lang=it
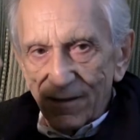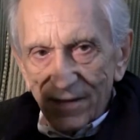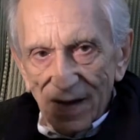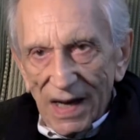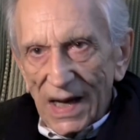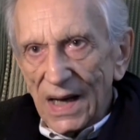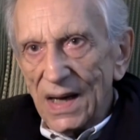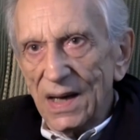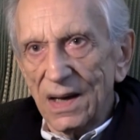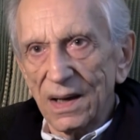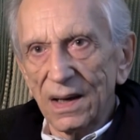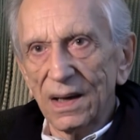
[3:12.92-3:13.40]

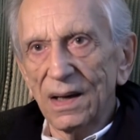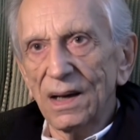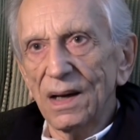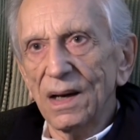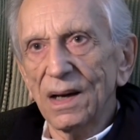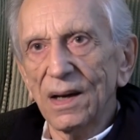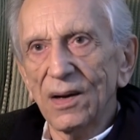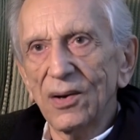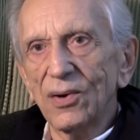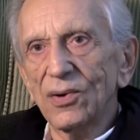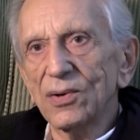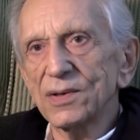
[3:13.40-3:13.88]
fare
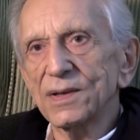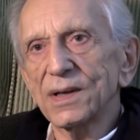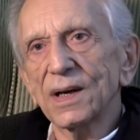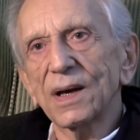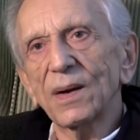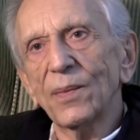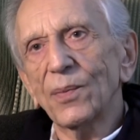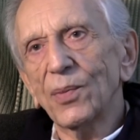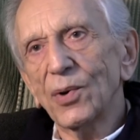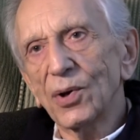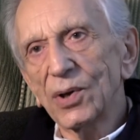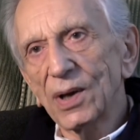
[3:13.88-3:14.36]
le cose
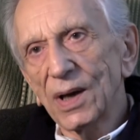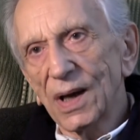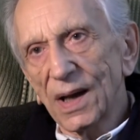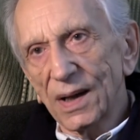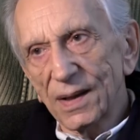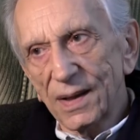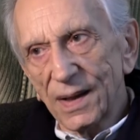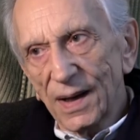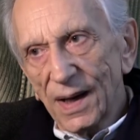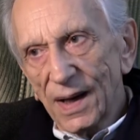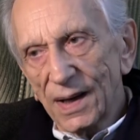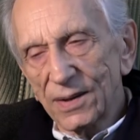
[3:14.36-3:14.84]
che poi
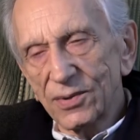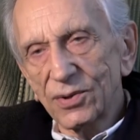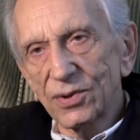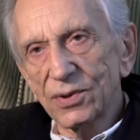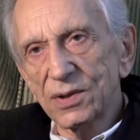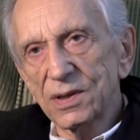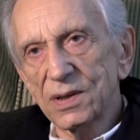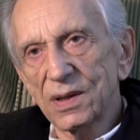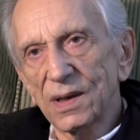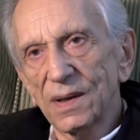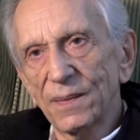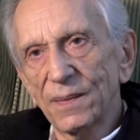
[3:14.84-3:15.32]
a teatro si